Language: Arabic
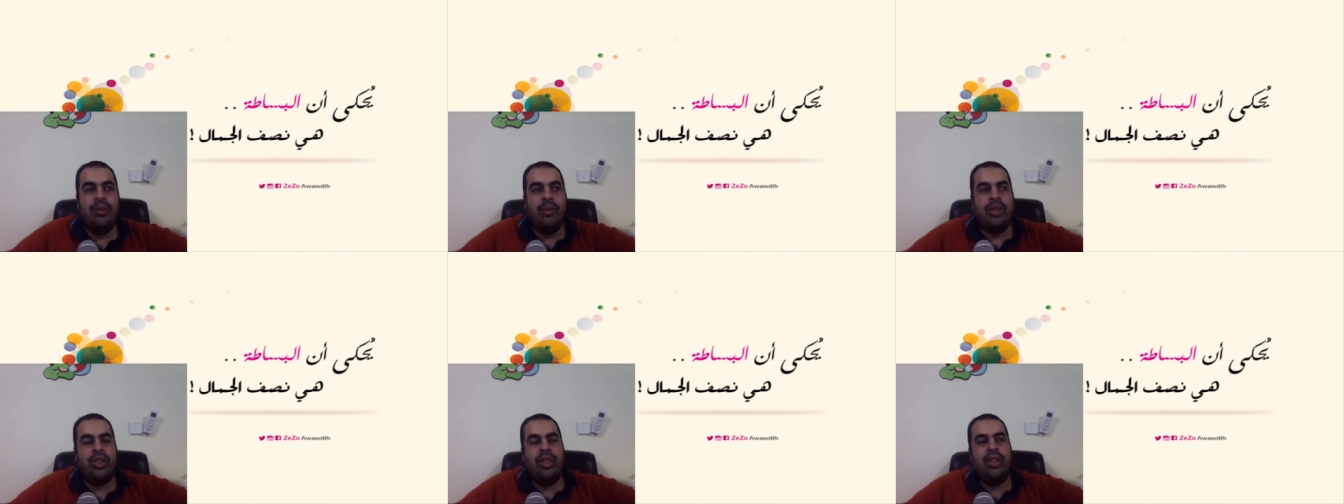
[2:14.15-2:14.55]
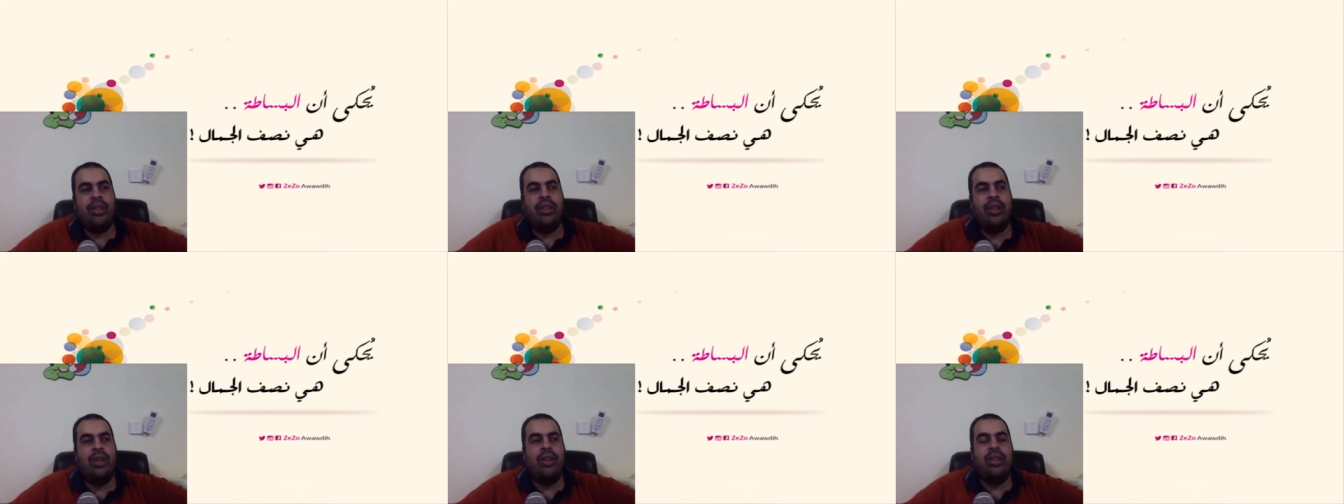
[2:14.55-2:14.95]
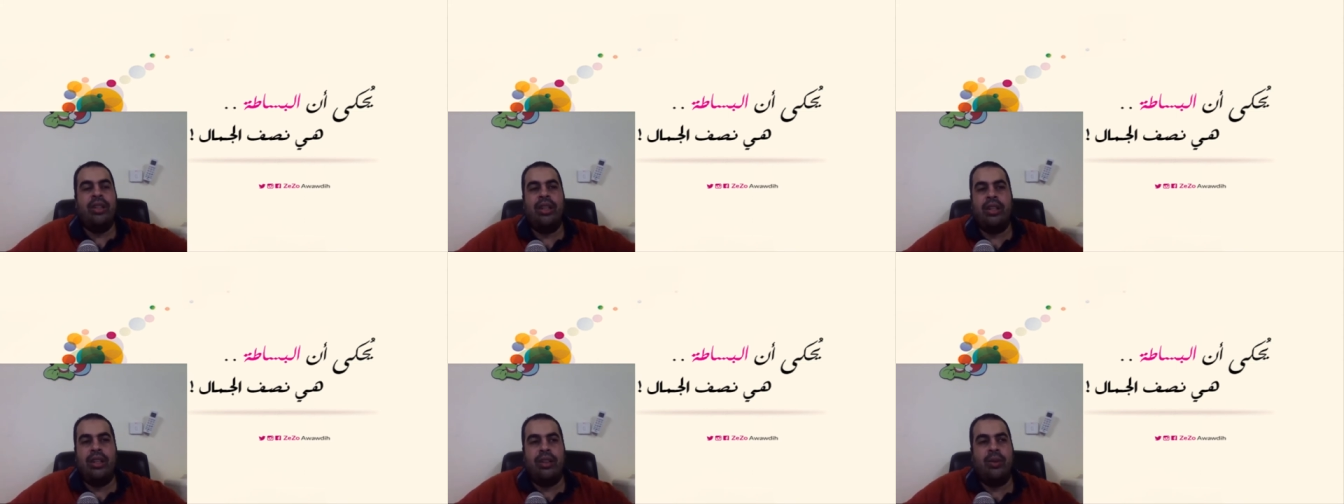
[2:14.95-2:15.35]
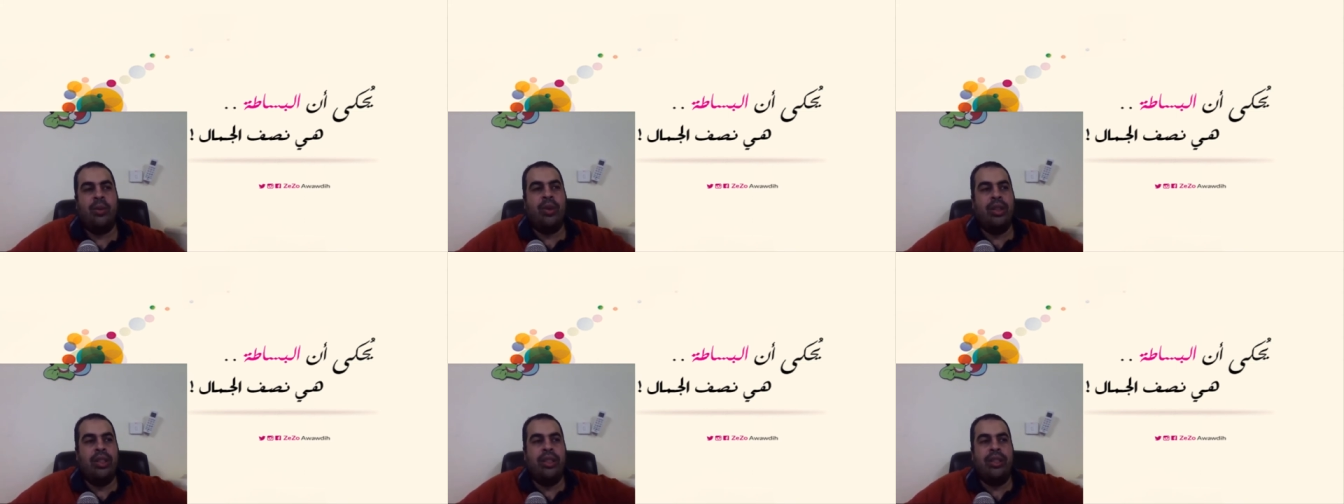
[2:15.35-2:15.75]
ما شاء الله يلا
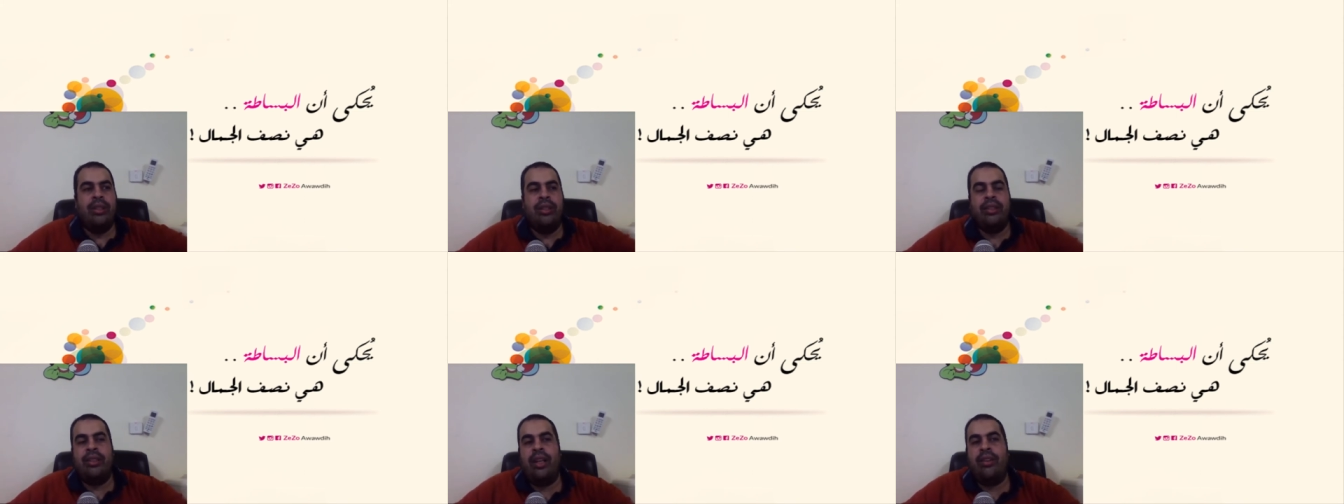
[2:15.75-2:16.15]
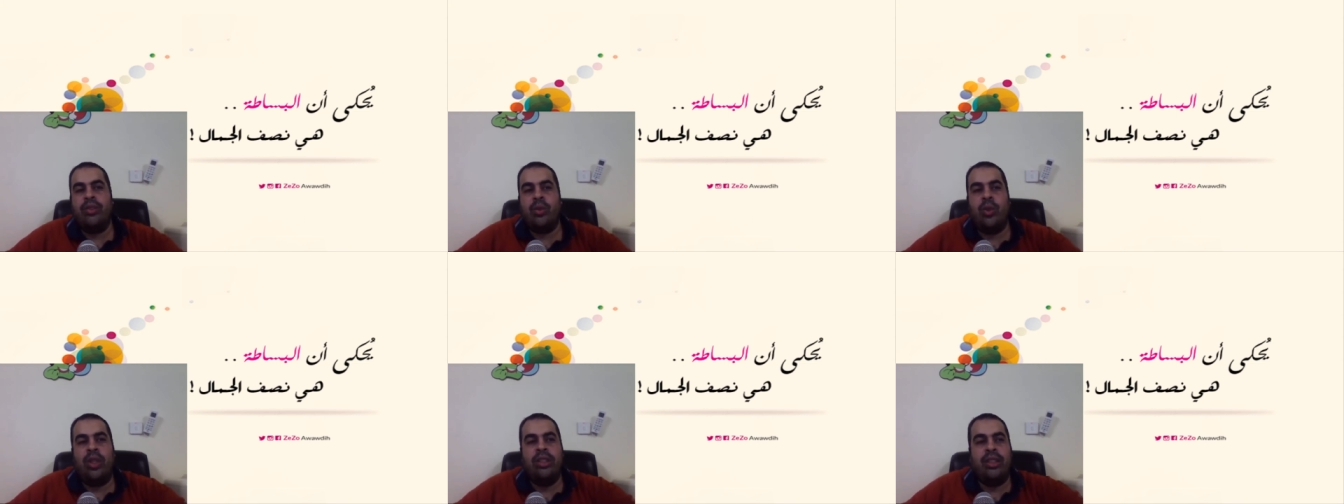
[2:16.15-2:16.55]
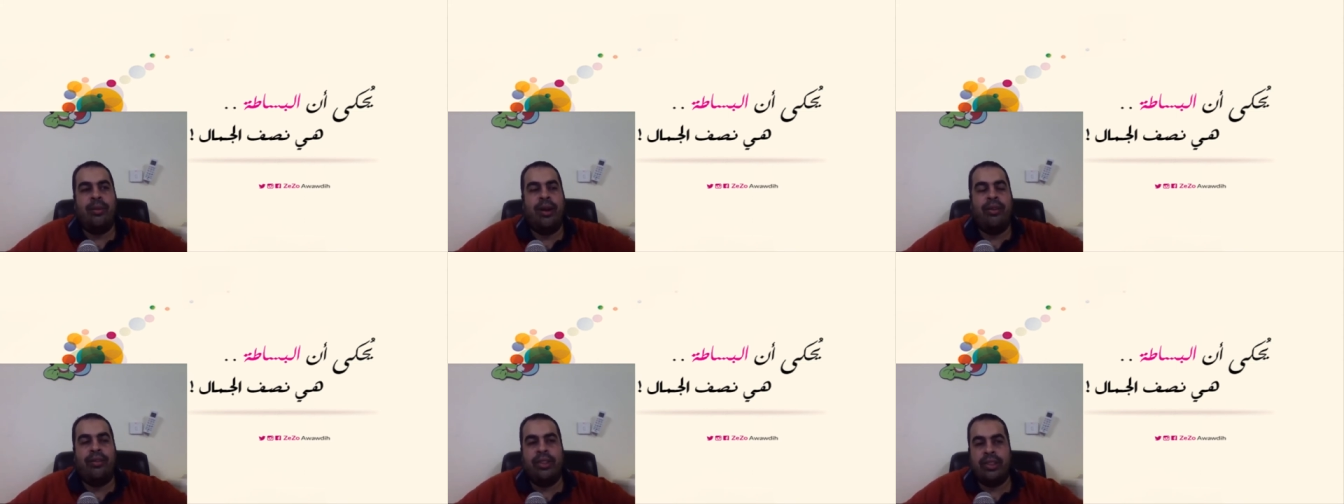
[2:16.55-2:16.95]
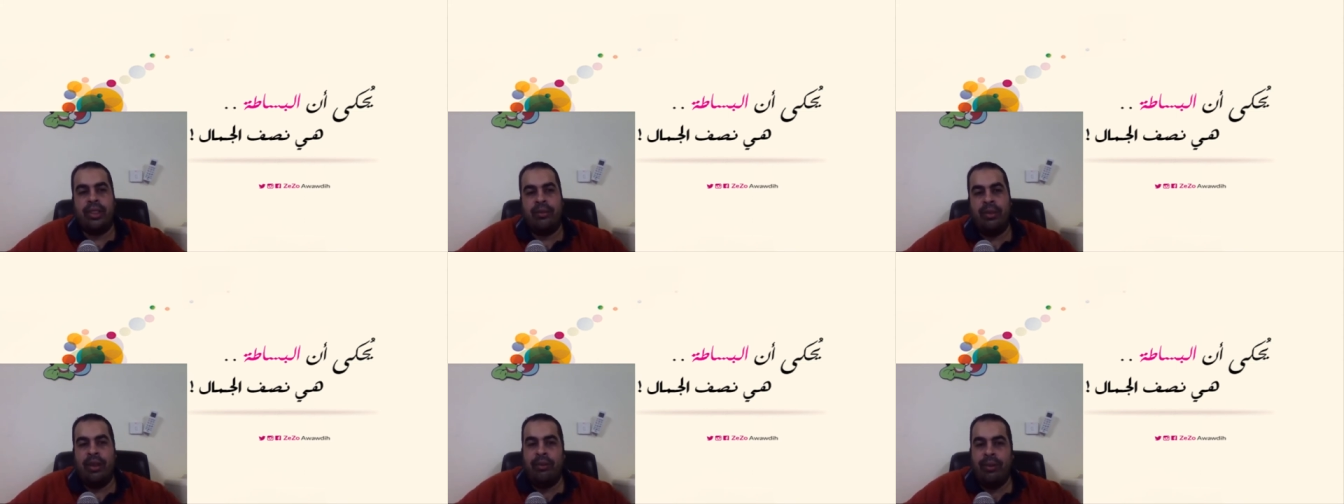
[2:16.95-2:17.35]
وانت حافظ قران طب
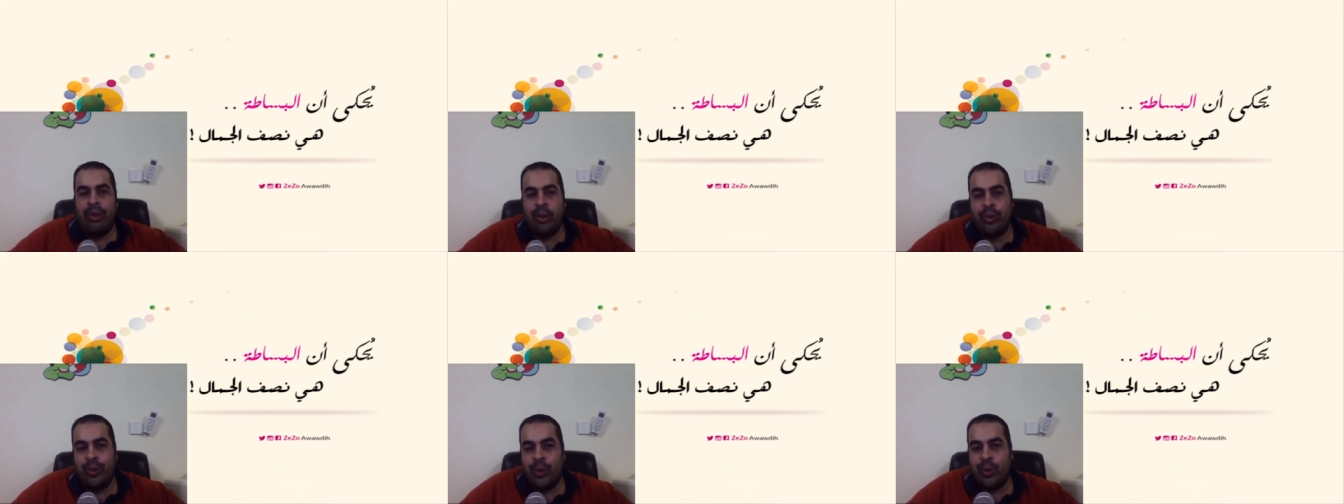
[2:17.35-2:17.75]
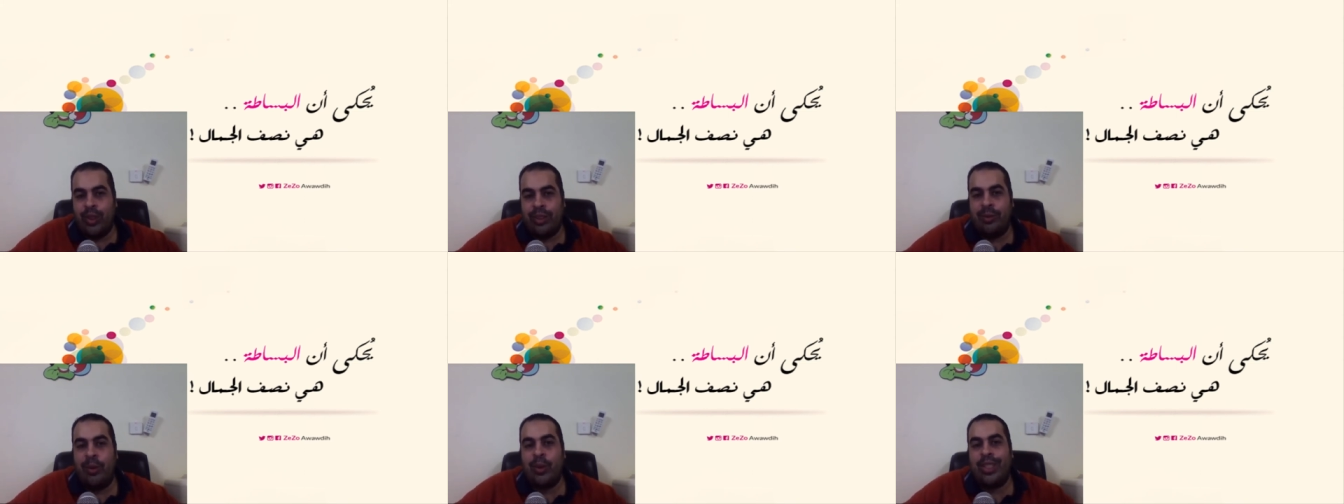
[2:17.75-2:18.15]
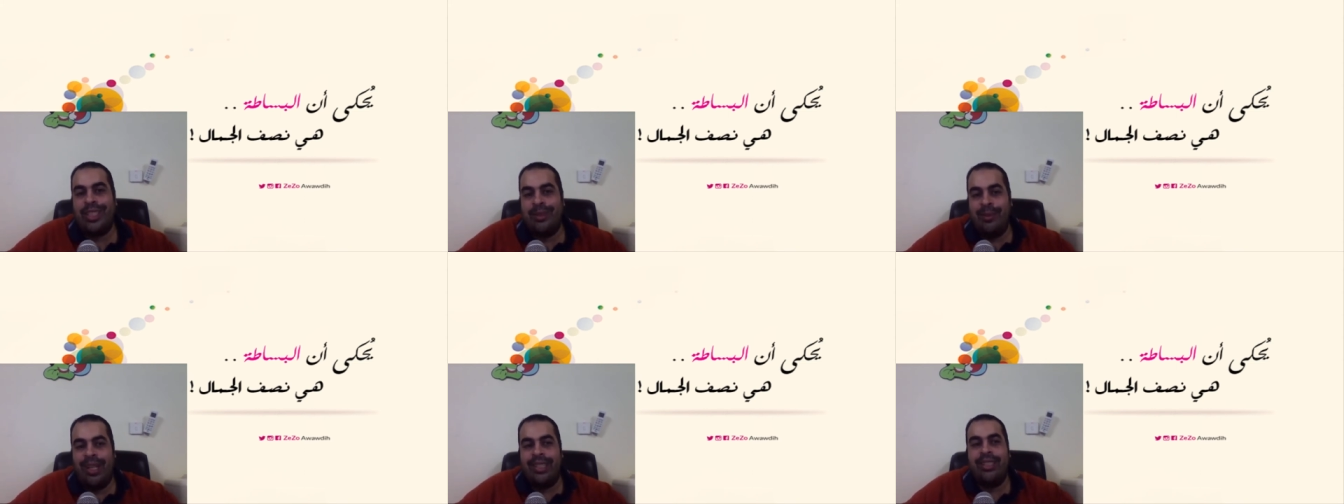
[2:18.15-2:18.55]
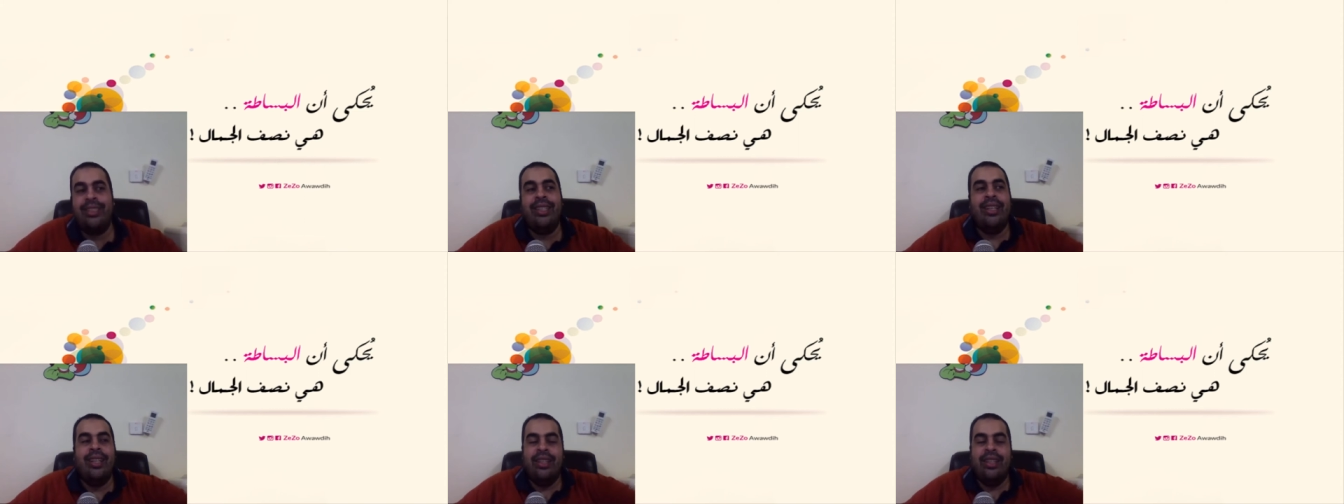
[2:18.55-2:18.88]
حفظها معهوش فلوس خالص معهوش خاتم حديد